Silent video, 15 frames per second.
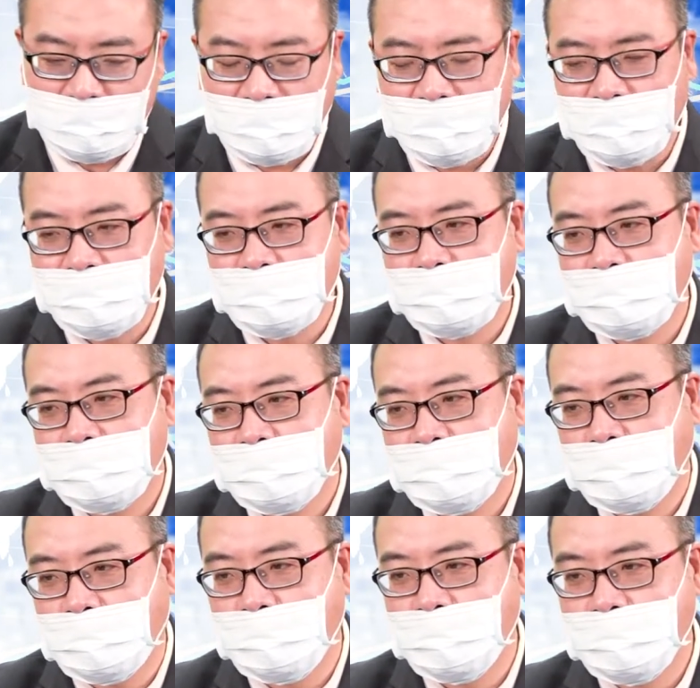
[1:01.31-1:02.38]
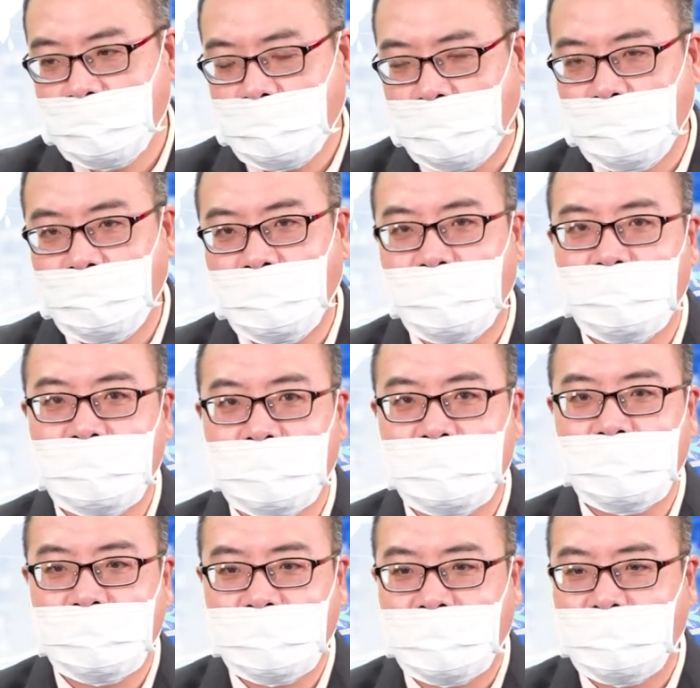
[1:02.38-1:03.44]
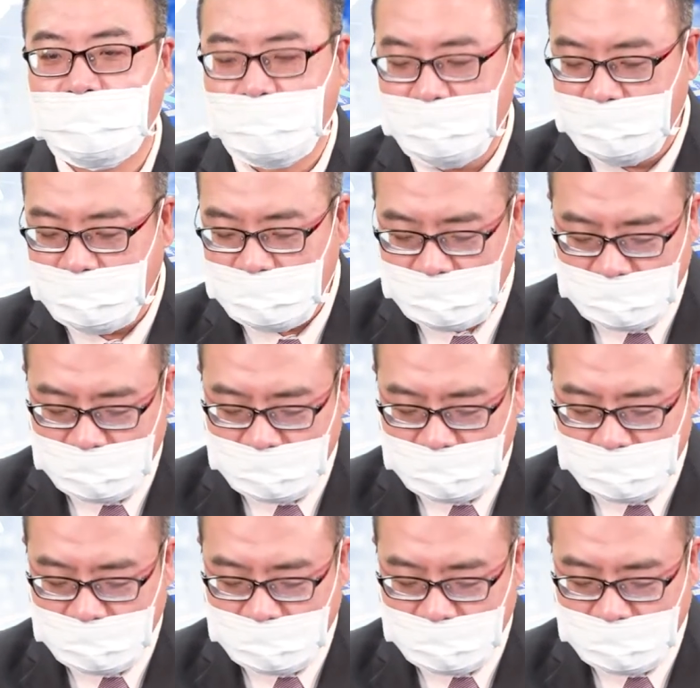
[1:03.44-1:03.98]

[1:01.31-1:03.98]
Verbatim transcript: 然后同同棚的其他的分析